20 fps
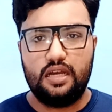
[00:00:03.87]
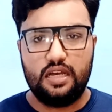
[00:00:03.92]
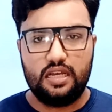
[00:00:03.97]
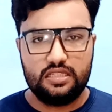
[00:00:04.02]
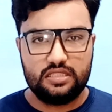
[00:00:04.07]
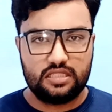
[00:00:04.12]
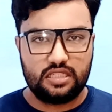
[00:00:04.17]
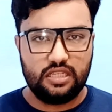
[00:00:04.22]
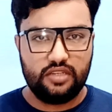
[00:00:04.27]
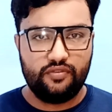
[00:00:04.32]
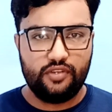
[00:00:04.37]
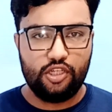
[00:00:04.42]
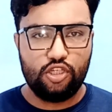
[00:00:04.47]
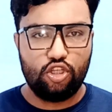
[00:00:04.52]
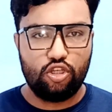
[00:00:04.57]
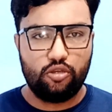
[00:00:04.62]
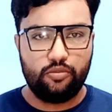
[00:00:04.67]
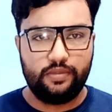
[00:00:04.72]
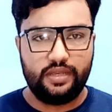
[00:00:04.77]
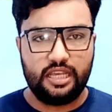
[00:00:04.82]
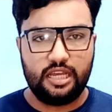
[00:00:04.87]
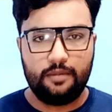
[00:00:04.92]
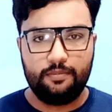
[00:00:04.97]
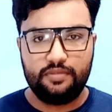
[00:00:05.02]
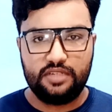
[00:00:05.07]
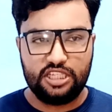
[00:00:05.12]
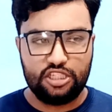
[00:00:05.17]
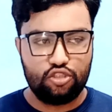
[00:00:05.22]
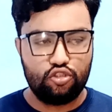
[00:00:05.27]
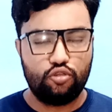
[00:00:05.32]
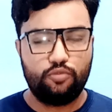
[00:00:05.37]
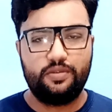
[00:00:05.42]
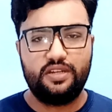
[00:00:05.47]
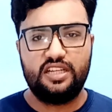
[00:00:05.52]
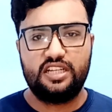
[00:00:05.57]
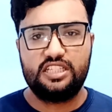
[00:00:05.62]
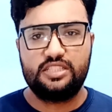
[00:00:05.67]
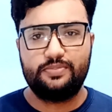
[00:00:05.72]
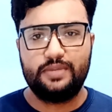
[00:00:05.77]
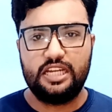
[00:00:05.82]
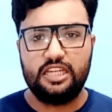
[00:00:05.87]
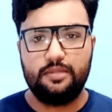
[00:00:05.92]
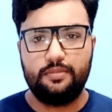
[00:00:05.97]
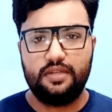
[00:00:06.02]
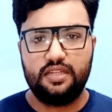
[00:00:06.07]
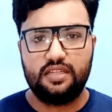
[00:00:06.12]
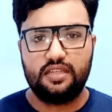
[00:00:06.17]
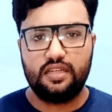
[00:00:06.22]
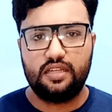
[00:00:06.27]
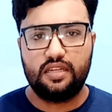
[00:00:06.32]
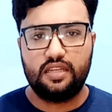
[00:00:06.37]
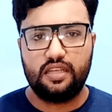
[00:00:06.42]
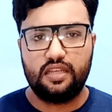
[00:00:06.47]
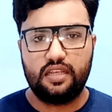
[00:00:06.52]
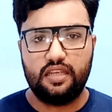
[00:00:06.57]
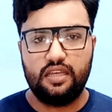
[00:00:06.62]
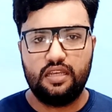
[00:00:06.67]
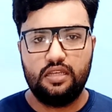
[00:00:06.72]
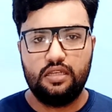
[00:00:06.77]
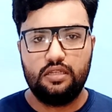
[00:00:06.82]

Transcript: आज की वीडियो में हम टिश्यू पर एक्सपेरिमेंट करेंगे